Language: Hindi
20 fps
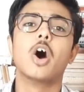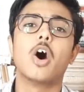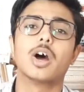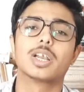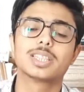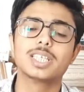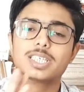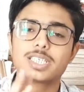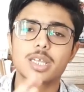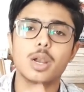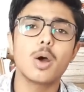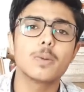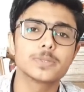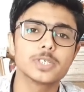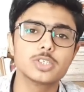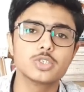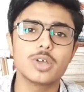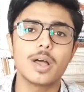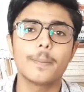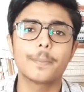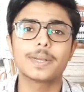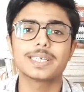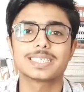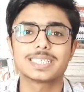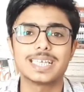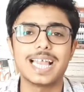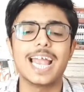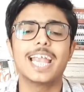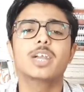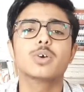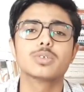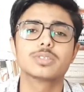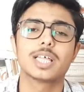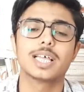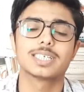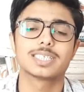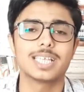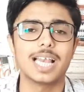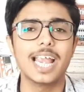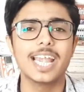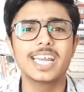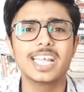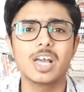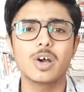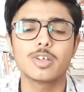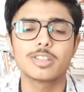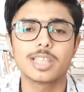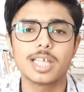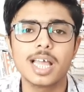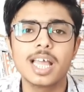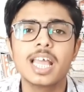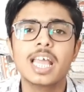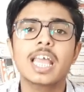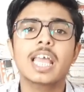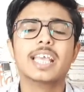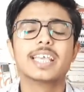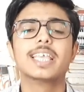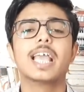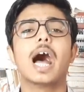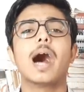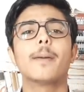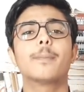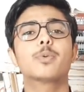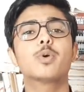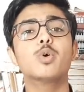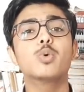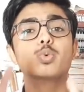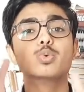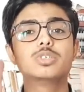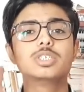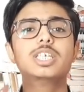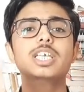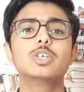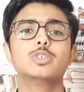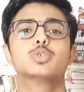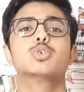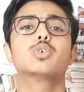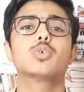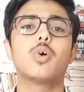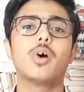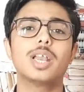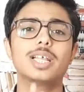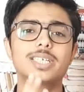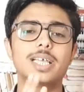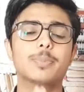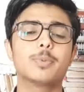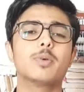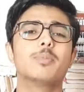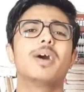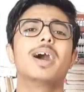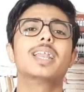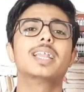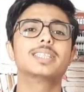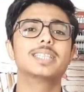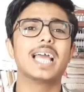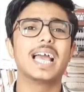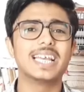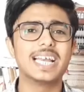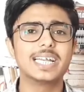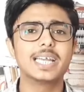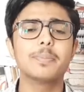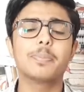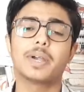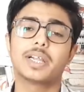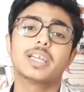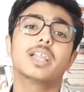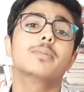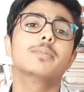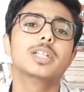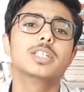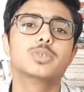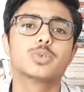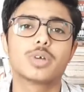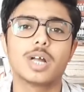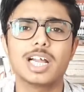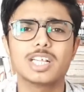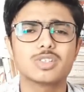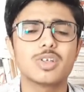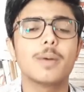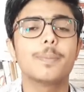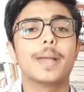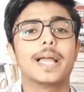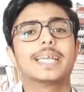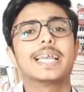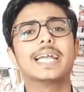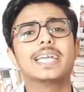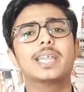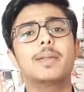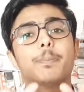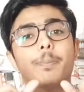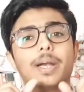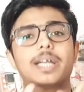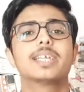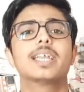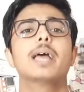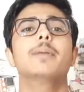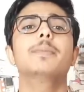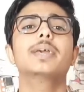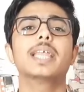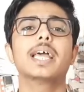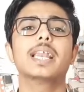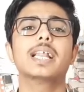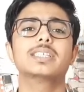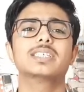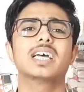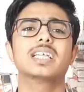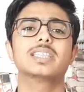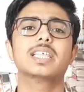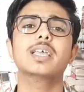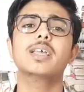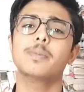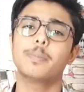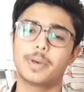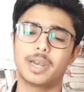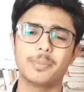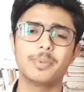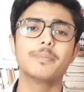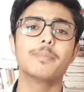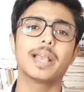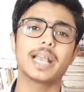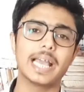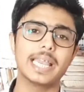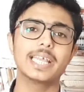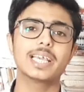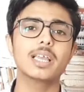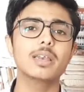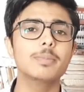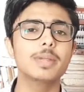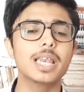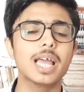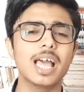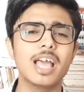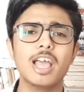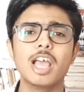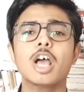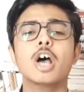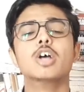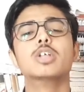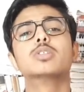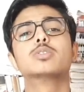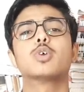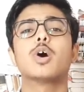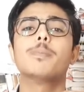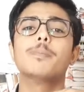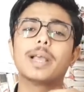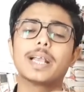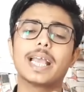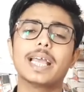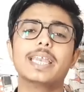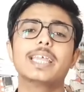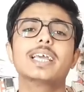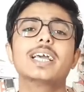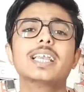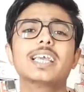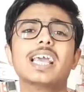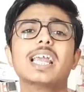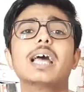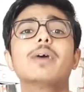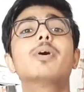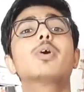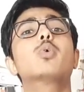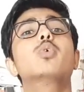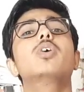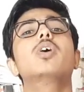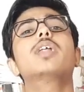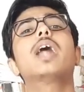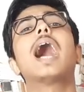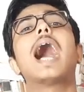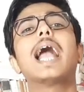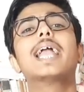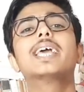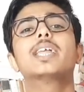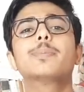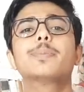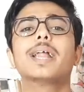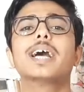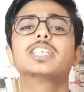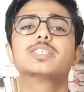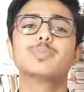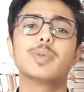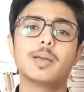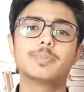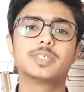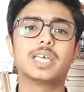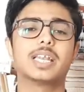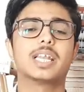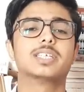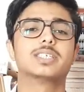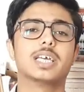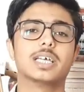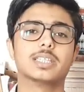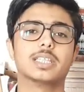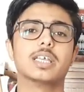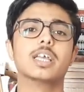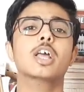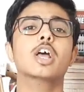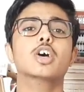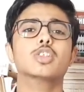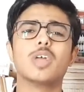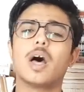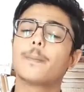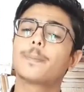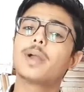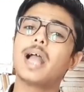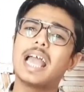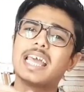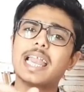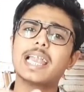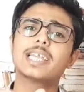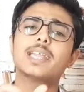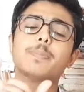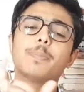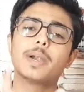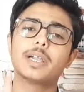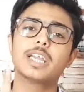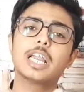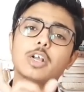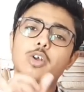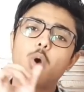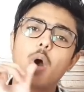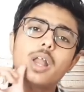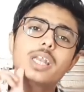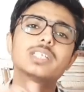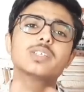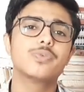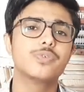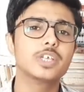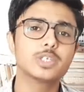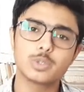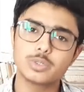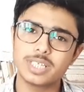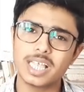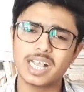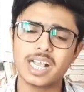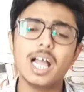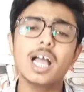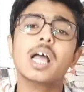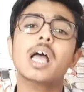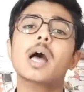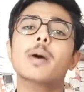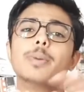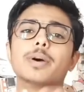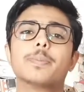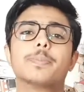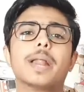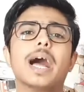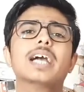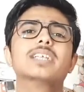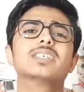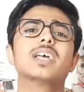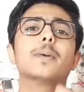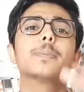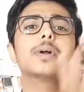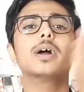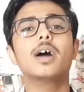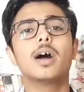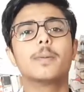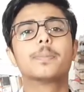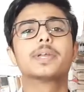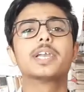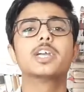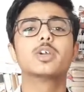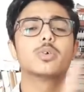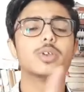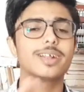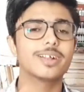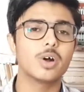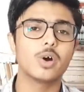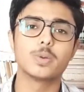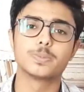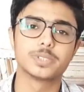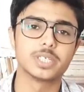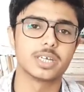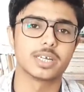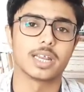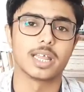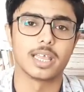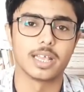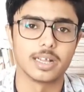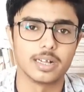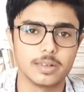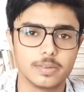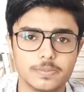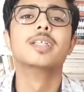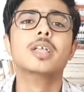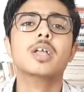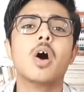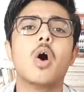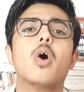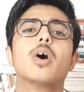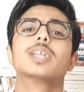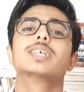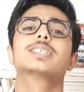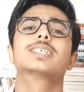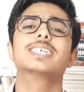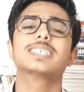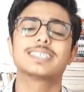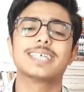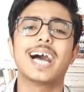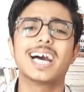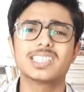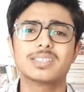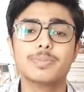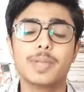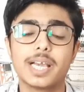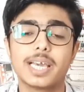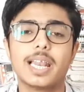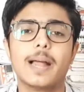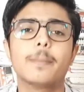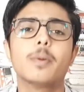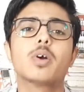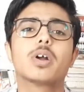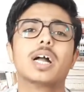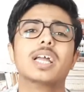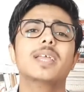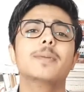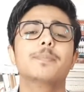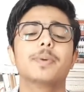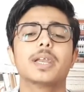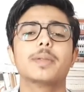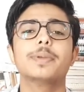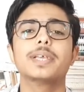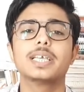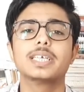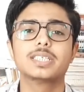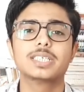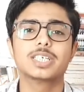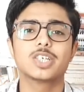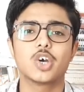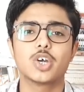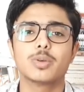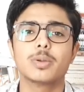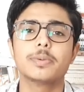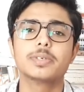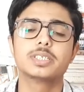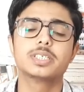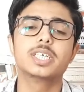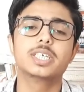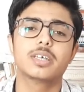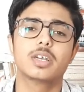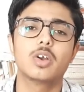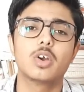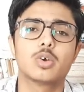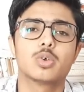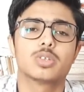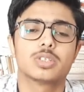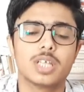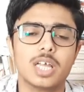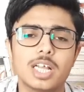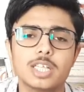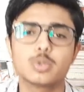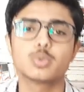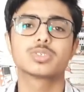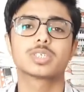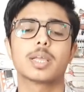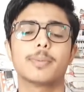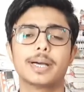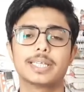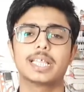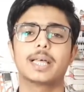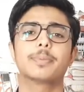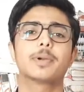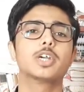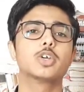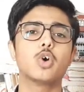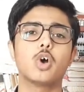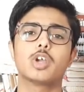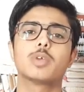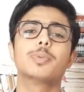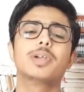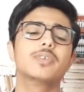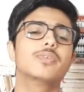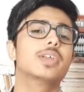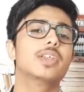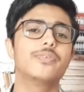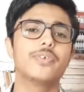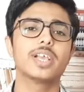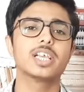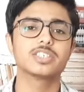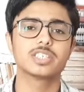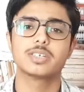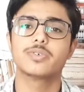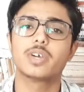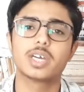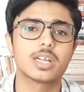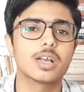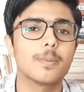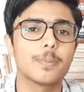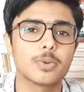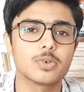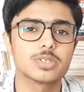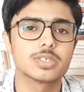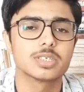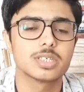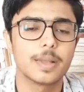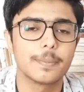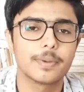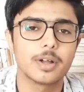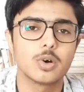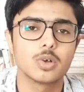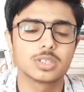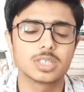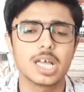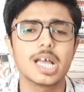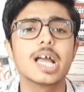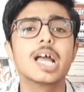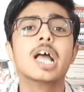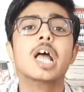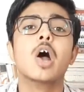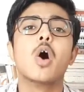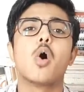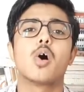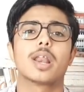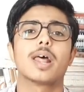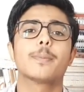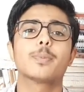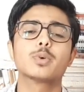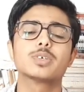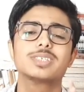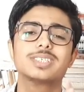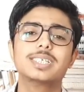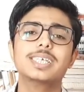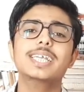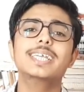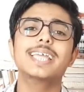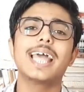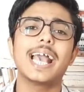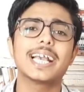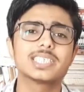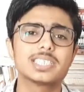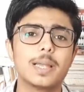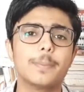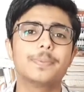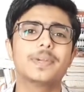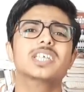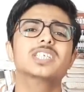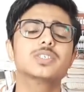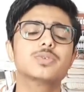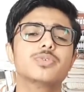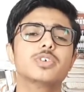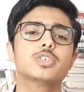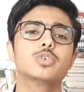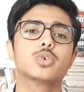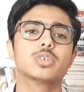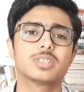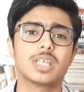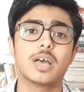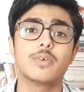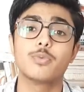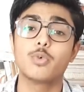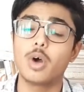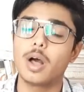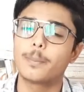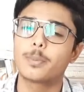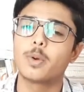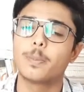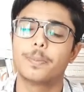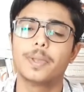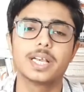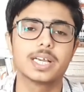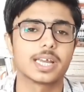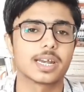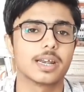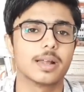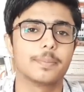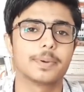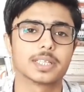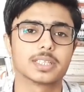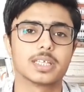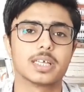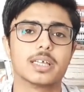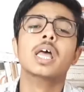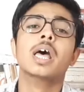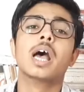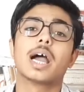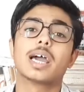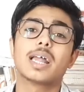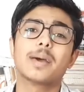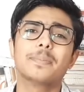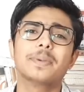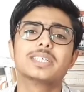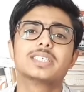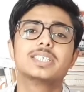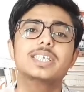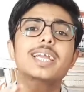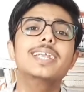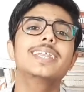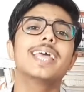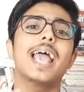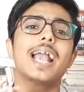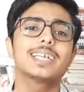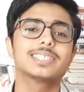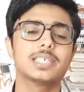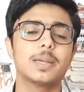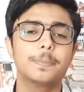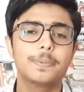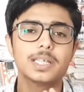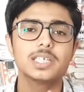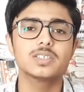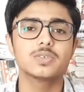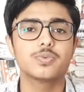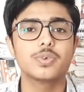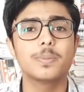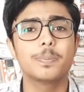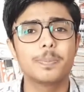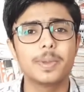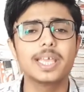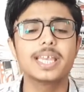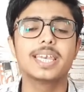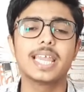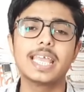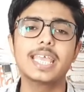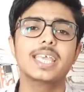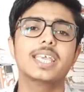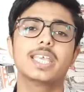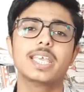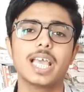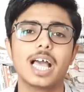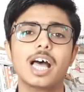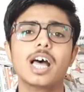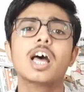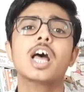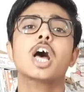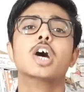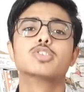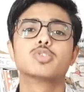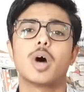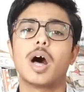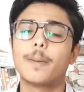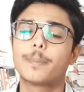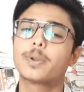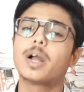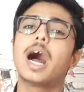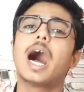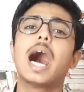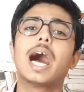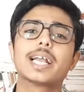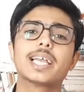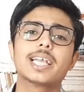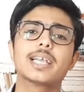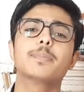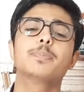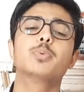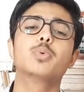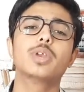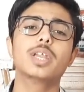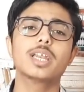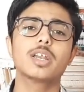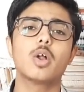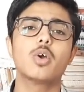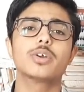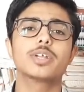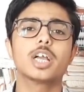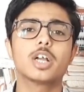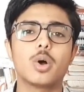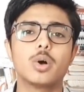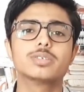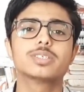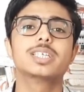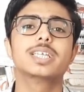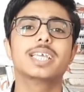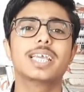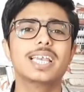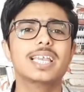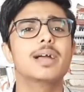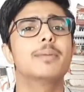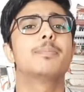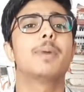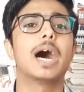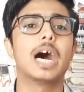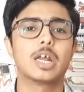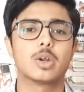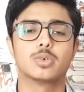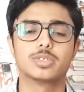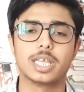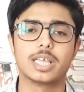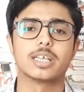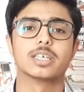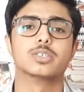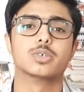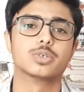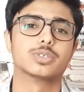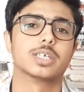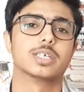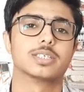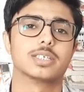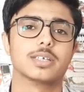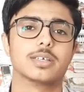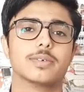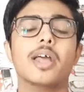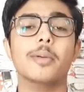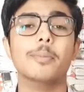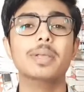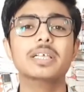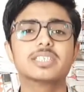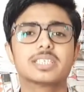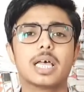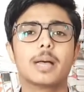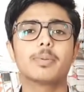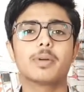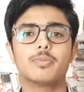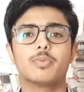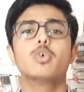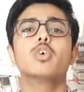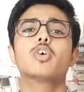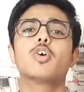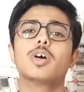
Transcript: और तीसरा ऑप्शन जो आपका स्लाइड होता है स्लाइड क्या होता है कि आपको उसी जो कॉलेज आपको मान लेते हैं एनआईटी पटना मिल चुका है तो आप एनआईटी पटना में रहना चाहते हैं पर अभी मैकेनिकल मिला है तो आप मैकेनिकल के अलावा कोई और हायर ब्रांच में आप जाना चाहते हैं तो आपका एन पटना कॉलेज फिक्स हो जाएगा पर ब्रांच आपका अपग्रेड होने का ऑप्शन रहेगा और इसके साथ में अगर आपको कहीं पर भी किसी राउंड में भी सीट अलॉट होता है तो उसके बाद आपका डॉक्यूमेंट वेरिफिकेशन वगैरह का प्रोसेस आपका होता है और आपको सीट एक्सेप्टेंस फी जो होता है वो आपको पे करना पड़ता है अगर आपने सीट एक्सेप्टेंस फी पे नहीं किया तो आपका आगे के पूरे राउंड के काउंसलिंग के लिए आप बाहर हो जाएंगे जोशा से मीन्स आपका वो